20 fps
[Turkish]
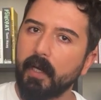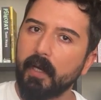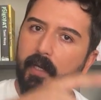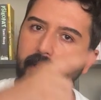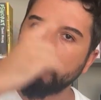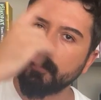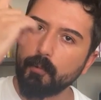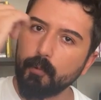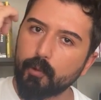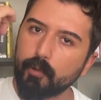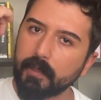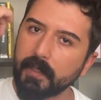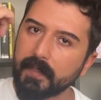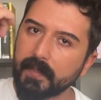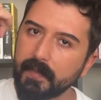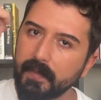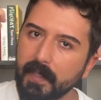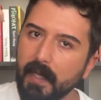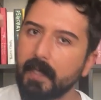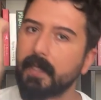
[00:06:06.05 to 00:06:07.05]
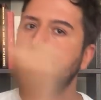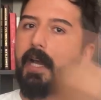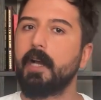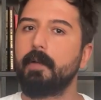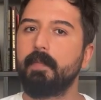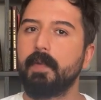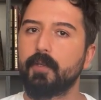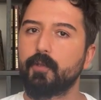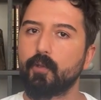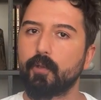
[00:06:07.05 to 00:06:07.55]
hayatın üstesinden
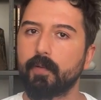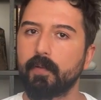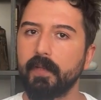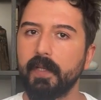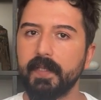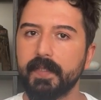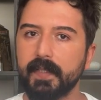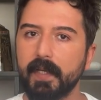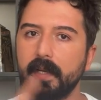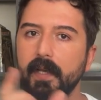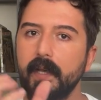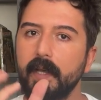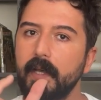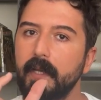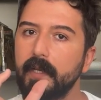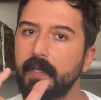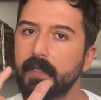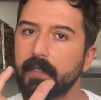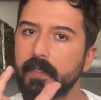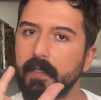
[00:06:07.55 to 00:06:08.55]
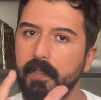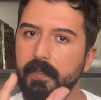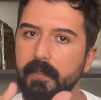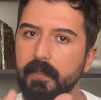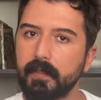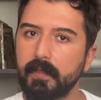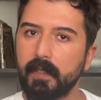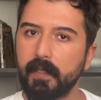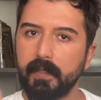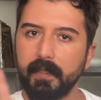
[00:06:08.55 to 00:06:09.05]
gelmek zorundaysa
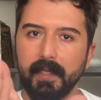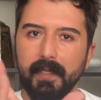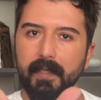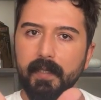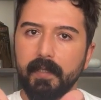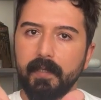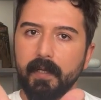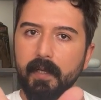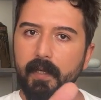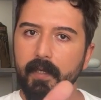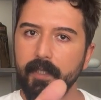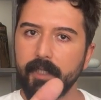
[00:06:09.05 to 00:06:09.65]
Kadın da nedir?